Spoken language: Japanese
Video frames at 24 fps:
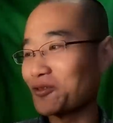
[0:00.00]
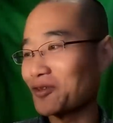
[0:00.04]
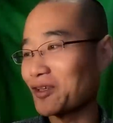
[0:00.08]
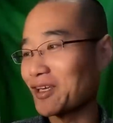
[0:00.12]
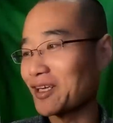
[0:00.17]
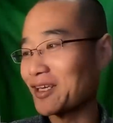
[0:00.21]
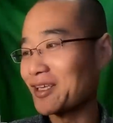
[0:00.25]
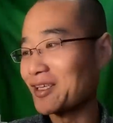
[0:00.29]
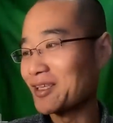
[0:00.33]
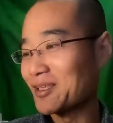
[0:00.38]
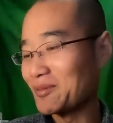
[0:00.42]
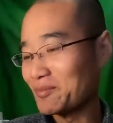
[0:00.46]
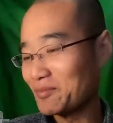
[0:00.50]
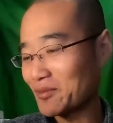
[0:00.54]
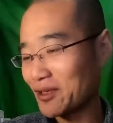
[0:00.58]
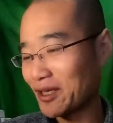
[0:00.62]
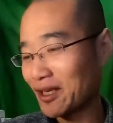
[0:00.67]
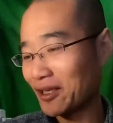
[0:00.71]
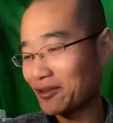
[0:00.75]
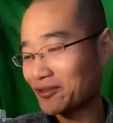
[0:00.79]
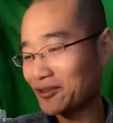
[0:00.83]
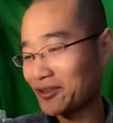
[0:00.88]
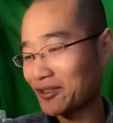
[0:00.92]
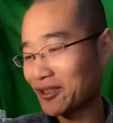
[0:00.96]
とが明
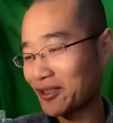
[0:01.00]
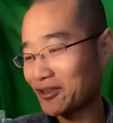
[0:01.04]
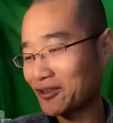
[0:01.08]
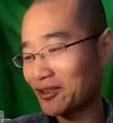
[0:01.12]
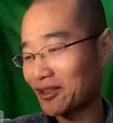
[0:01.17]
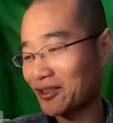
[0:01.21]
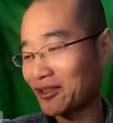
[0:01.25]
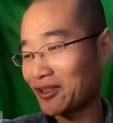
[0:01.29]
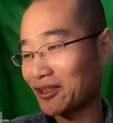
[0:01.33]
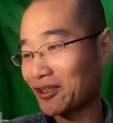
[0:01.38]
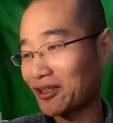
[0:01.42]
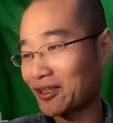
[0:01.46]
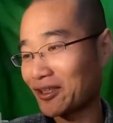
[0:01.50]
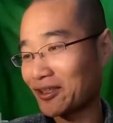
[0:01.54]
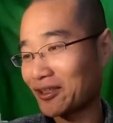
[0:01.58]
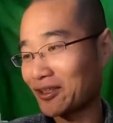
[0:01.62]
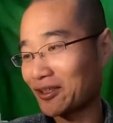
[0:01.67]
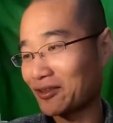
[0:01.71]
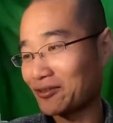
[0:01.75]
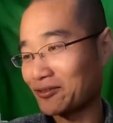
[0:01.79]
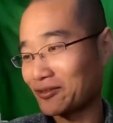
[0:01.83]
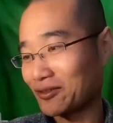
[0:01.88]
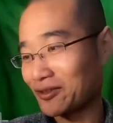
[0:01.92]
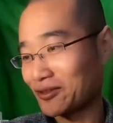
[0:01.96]
白になったって書いて
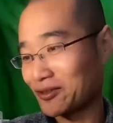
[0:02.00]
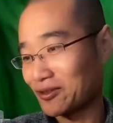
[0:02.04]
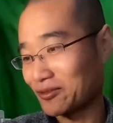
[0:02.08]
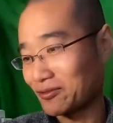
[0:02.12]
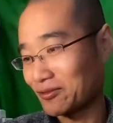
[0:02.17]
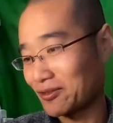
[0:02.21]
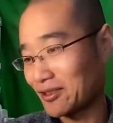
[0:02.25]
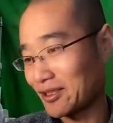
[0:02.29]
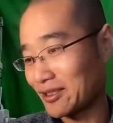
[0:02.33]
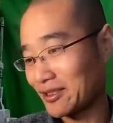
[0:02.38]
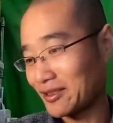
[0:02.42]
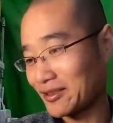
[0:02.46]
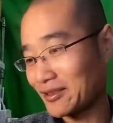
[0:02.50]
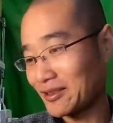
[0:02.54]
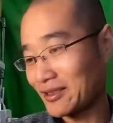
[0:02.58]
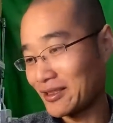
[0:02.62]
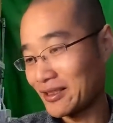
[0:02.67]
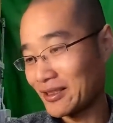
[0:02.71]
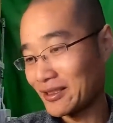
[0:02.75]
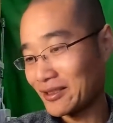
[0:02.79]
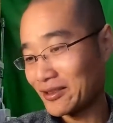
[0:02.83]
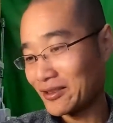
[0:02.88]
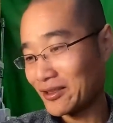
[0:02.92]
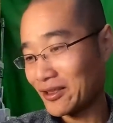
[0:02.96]
あるんですよね。
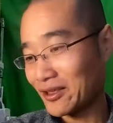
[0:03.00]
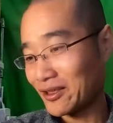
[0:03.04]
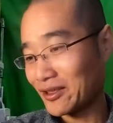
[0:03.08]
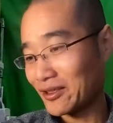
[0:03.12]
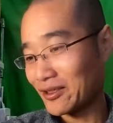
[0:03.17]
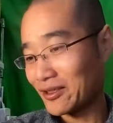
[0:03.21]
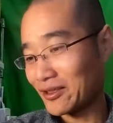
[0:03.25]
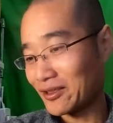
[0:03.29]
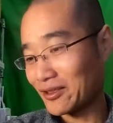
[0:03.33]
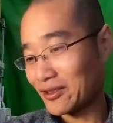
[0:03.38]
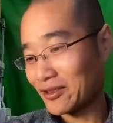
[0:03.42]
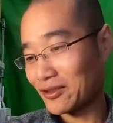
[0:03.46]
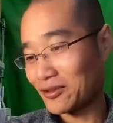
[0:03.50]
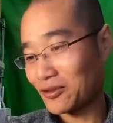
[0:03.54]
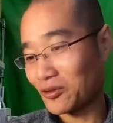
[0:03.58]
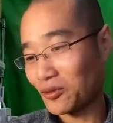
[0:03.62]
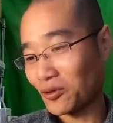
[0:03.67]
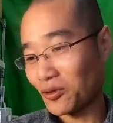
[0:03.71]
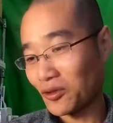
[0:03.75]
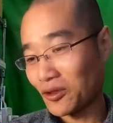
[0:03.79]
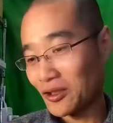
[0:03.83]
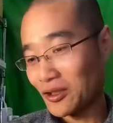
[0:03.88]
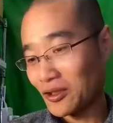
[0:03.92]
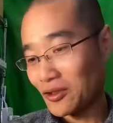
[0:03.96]
で、
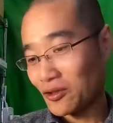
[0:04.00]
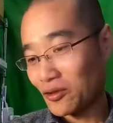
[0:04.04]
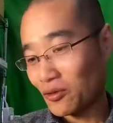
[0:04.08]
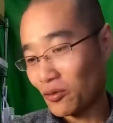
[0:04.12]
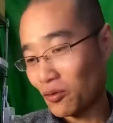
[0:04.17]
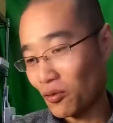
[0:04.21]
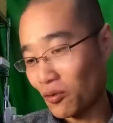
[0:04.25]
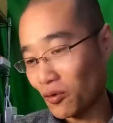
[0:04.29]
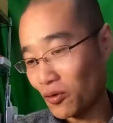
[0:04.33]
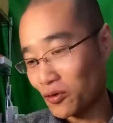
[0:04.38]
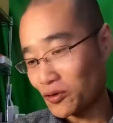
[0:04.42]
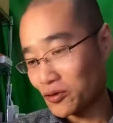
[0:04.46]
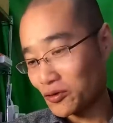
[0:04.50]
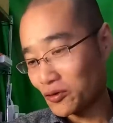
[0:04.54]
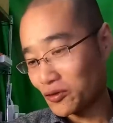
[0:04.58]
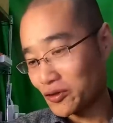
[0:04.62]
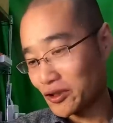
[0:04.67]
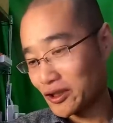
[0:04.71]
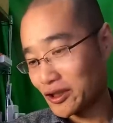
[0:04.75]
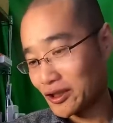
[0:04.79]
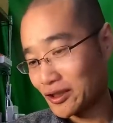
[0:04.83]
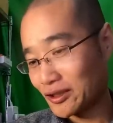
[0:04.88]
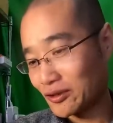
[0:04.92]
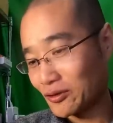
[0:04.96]
多くの
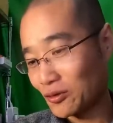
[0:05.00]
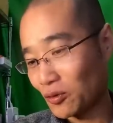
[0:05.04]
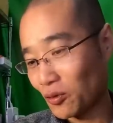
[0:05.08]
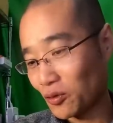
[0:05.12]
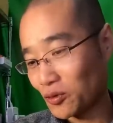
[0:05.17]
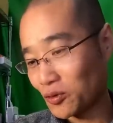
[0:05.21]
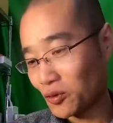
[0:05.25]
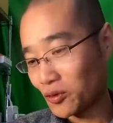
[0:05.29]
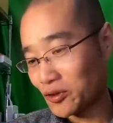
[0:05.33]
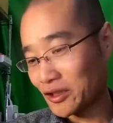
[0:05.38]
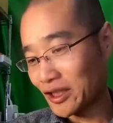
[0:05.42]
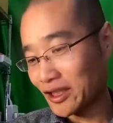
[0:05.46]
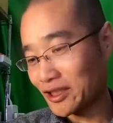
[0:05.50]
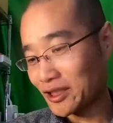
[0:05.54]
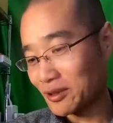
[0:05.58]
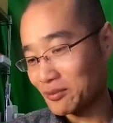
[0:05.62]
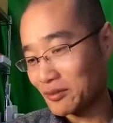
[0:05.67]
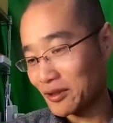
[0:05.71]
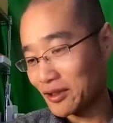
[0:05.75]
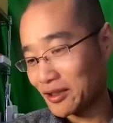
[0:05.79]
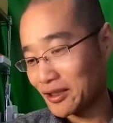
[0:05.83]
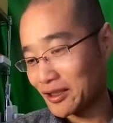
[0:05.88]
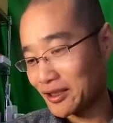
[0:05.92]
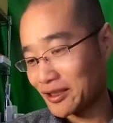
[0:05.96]
労働者市
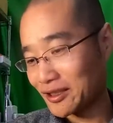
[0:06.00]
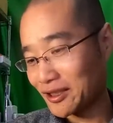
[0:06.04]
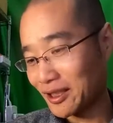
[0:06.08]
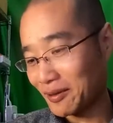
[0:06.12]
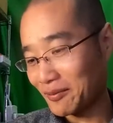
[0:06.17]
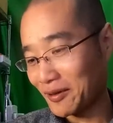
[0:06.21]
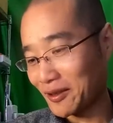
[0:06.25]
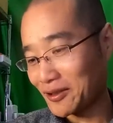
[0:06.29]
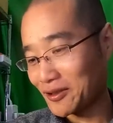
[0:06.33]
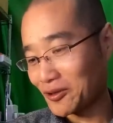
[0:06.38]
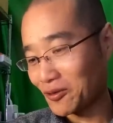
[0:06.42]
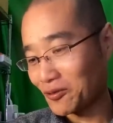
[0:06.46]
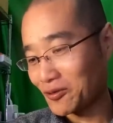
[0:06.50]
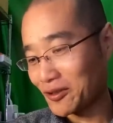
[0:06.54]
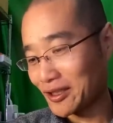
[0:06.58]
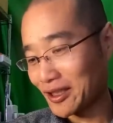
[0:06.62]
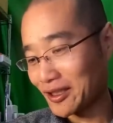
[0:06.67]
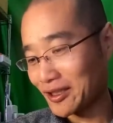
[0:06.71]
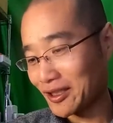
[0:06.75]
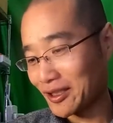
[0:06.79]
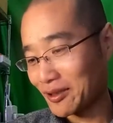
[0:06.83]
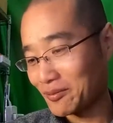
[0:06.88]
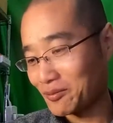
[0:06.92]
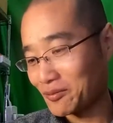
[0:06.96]
民に差別を
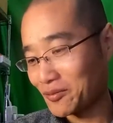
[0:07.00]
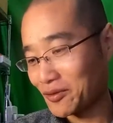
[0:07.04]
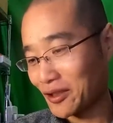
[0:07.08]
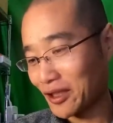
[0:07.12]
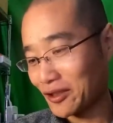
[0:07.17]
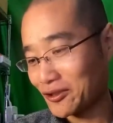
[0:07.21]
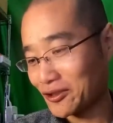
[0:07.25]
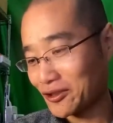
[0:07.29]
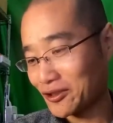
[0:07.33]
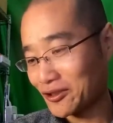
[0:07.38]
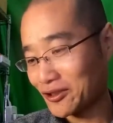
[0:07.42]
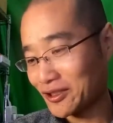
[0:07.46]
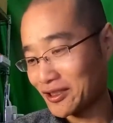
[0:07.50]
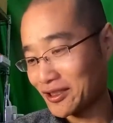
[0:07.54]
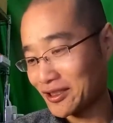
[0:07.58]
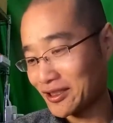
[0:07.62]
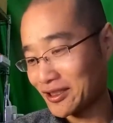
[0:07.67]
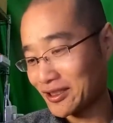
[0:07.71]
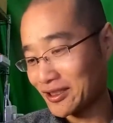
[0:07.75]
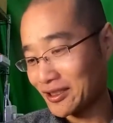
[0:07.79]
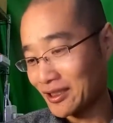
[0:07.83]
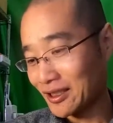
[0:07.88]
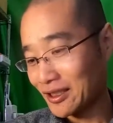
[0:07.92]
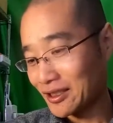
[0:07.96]
受けている部落出
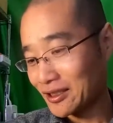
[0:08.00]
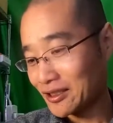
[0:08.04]
身